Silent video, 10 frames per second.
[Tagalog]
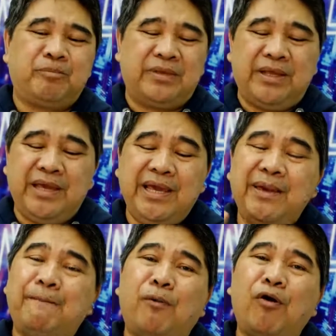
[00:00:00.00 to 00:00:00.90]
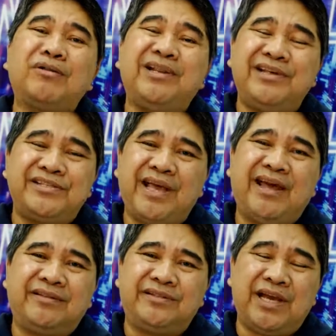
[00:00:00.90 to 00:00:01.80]
he boldly
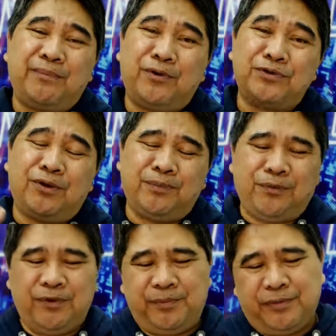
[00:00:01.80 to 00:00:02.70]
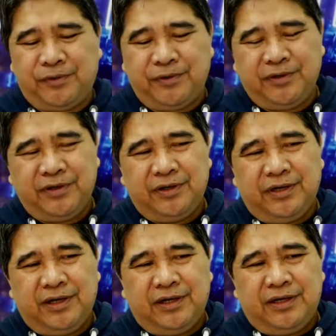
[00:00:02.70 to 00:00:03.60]
said, si Apostle Paul po,
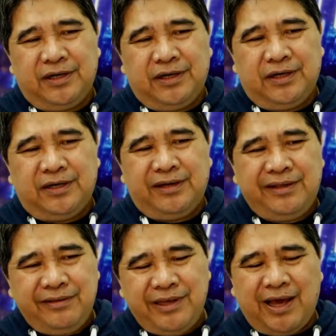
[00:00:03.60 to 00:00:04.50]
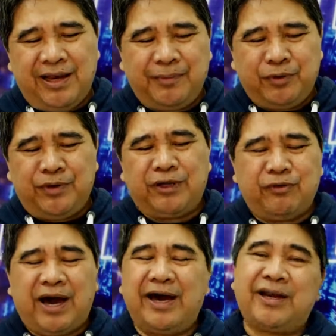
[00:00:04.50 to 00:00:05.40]
na hindi alam ko anong
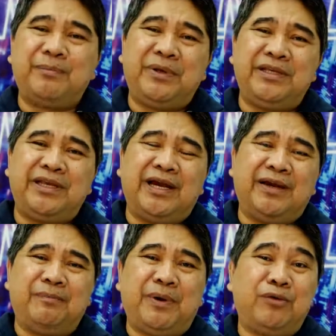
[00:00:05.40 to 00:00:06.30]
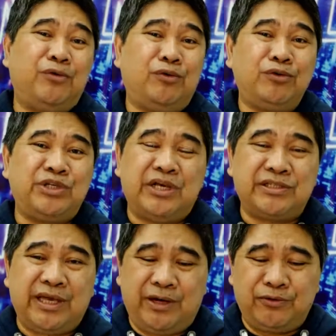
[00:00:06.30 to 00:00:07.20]
kaharapin niyang pag-uusig
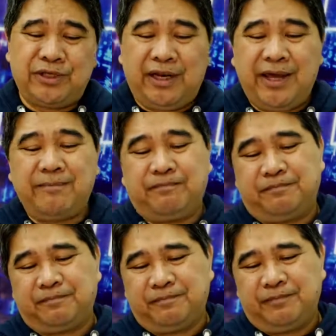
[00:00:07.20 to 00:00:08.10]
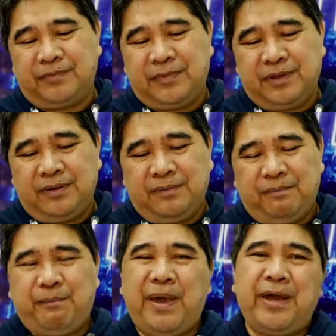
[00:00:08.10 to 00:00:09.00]
sa Jerusalem.
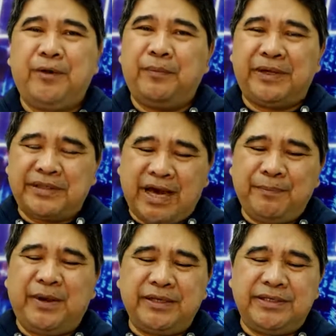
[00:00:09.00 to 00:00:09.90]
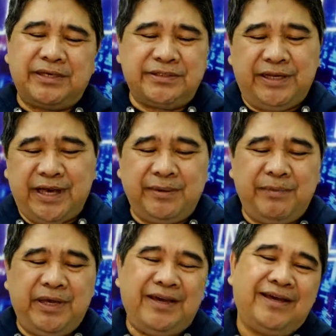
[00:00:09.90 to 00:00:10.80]
Pero matapang niyang
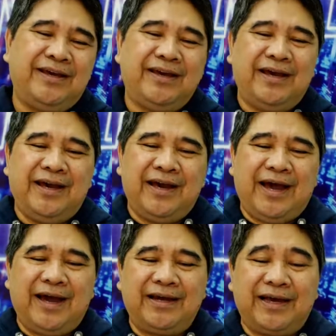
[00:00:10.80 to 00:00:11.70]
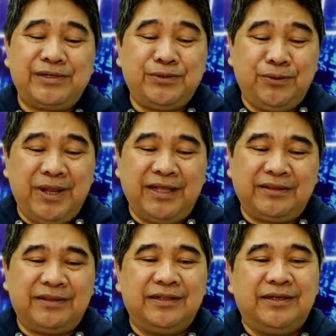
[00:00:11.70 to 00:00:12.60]
sinabi, ang
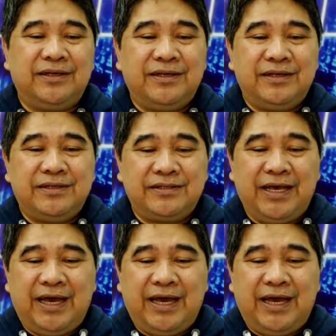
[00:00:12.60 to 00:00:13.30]
nakasulat sa